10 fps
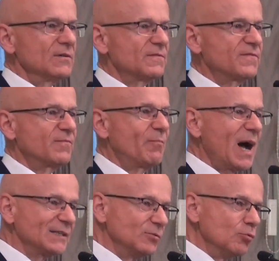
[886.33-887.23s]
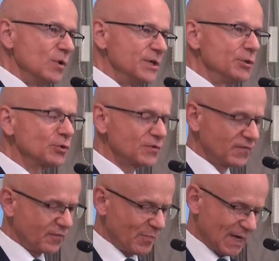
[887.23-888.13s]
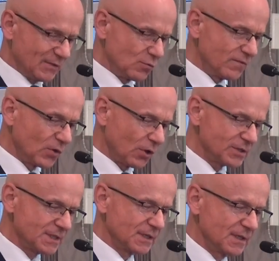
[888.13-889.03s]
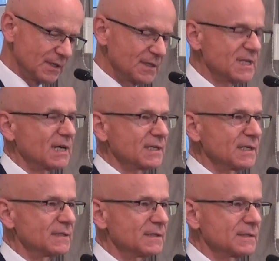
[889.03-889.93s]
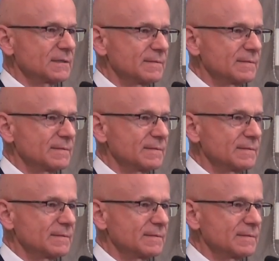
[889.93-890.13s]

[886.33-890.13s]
wpadł, już wpadł w ostry zakręt.